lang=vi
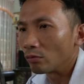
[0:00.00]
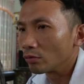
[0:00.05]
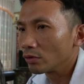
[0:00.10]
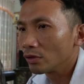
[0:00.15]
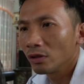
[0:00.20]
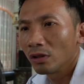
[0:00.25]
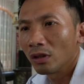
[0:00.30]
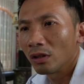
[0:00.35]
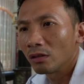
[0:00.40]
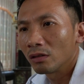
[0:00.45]
cũng
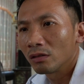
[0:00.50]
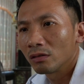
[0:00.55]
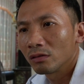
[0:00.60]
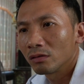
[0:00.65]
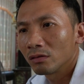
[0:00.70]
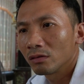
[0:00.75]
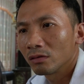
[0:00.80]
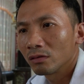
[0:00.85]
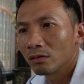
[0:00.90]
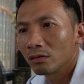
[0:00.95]
chưa
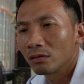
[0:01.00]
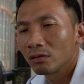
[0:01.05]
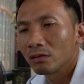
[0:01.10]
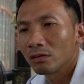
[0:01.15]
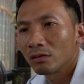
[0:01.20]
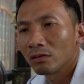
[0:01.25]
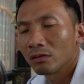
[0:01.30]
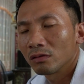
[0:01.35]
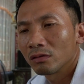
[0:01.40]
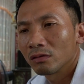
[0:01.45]
Ờ.
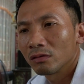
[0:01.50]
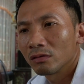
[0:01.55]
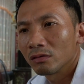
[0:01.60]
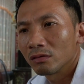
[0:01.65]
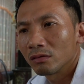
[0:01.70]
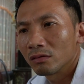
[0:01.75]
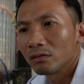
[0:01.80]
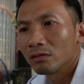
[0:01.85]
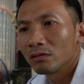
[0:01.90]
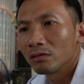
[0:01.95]

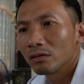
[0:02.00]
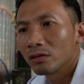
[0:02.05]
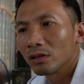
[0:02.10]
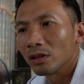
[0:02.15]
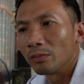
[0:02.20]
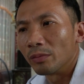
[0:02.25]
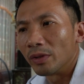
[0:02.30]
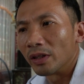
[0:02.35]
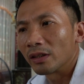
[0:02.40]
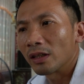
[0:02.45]

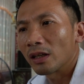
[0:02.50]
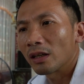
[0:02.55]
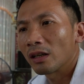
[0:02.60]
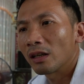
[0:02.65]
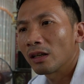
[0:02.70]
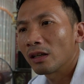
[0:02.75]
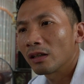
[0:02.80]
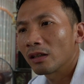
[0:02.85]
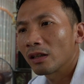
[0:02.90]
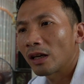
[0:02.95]
chị biết rằng
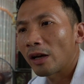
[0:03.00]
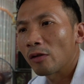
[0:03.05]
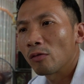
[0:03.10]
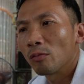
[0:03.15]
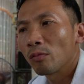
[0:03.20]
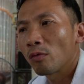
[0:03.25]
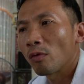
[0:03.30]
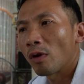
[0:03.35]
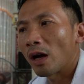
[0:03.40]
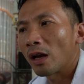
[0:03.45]
là ngày hôm
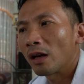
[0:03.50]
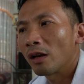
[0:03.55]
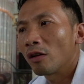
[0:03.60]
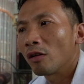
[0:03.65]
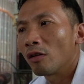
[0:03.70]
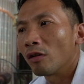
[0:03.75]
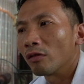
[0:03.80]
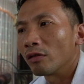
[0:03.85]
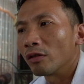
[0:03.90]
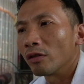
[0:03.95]
qua là
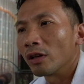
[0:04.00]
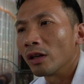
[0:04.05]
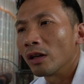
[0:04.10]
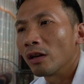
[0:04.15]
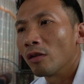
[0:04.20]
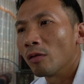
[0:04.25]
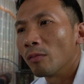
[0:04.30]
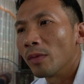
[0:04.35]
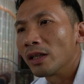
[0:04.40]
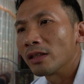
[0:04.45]
họ nói là
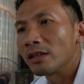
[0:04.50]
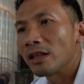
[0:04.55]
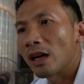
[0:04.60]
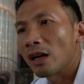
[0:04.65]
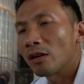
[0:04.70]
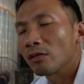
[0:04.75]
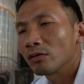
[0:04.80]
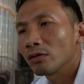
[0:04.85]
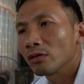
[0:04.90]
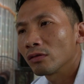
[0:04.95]
họ bàn
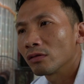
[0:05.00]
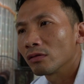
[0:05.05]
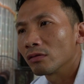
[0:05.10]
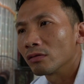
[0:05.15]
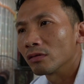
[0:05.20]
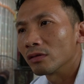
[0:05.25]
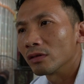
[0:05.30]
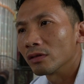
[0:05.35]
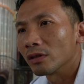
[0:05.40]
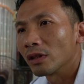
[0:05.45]
giao cho
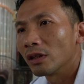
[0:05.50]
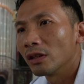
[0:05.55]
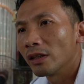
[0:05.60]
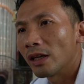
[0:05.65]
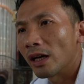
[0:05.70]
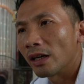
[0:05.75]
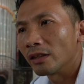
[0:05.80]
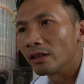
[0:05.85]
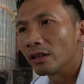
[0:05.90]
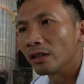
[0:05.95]
người
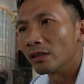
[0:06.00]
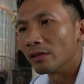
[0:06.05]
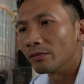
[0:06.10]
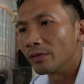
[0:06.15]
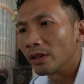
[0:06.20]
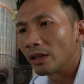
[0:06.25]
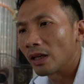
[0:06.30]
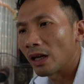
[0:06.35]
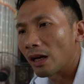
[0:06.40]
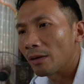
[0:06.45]
đại diện ở
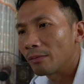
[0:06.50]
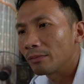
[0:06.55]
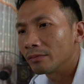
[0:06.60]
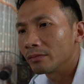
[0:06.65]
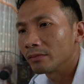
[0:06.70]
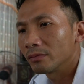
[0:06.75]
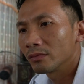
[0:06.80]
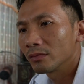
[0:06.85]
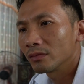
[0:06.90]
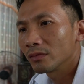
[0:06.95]
Việt Nam
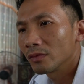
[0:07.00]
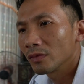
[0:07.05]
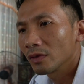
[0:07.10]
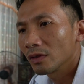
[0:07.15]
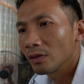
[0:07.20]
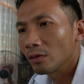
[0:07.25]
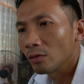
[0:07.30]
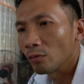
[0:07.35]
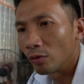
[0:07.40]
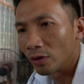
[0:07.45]

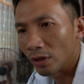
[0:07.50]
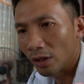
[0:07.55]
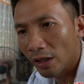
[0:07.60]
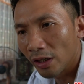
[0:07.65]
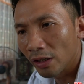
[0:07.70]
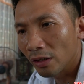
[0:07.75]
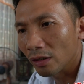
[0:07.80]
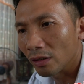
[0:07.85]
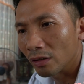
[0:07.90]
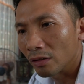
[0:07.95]
của gia
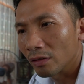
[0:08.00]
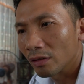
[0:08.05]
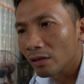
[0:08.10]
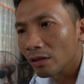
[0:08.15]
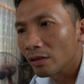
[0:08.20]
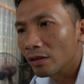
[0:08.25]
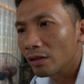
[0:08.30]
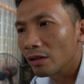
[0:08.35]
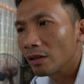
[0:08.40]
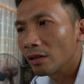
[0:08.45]
đình ấy
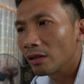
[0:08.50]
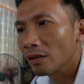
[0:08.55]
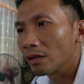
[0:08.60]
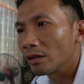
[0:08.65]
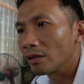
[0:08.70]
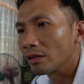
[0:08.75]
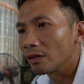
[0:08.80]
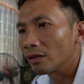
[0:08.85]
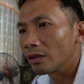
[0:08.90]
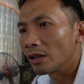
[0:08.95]
rồi thì
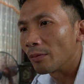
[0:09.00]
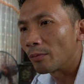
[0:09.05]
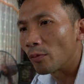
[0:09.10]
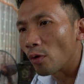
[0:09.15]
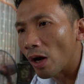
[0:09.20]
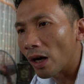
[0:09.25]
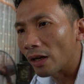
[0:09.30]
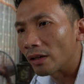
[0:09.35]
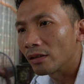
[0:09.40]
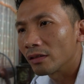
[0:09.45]
nghiệp người
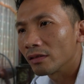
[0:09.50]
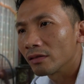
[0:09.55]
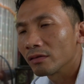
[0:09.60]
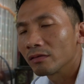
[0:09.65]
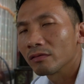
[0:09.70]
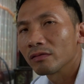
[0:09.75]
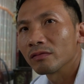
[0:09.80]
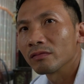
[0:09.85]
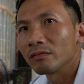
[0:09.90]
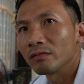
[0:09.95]
đoàn. đại diện bên Nhật
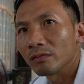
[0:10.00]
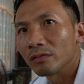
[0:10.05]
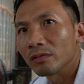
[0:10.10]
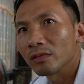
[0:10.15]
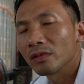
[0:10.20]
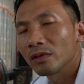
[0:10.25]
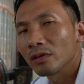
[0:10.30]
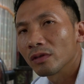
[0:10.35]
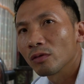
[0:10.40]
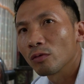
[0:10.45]
chứ
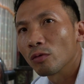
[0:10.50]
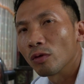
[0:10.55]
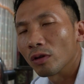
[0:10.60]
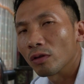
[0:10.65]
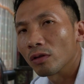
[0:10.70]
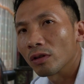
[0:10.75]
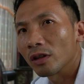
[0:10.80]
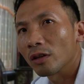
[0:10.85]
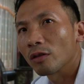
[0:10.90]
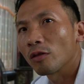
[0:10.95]

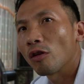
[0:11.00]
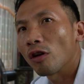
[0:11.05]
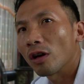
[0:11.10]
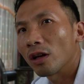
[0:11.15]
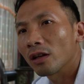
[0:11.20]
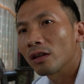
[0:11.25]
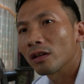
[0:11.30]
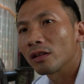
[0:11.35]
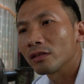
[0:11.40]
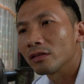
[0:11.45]
ừ. coi là
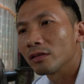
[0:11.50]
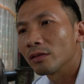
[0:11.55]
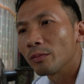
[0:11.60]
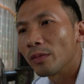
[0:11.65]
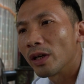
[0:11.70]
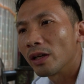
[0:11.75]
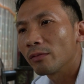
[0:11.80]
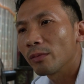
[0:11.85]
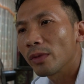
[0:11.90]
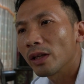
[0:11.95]
như
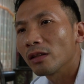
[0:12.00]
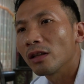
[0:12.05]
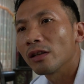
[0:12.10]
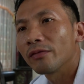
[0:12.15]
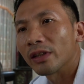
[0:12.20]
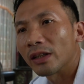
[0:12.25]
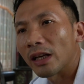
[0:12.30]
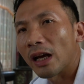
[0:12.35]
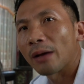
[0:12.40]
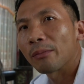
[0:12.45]
bên bên người
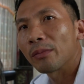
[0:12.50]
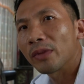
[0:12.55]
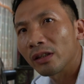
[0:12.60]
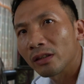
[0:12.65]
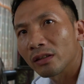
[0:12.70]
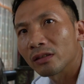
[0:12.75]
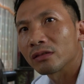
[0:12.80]
Việt Nam mình ấy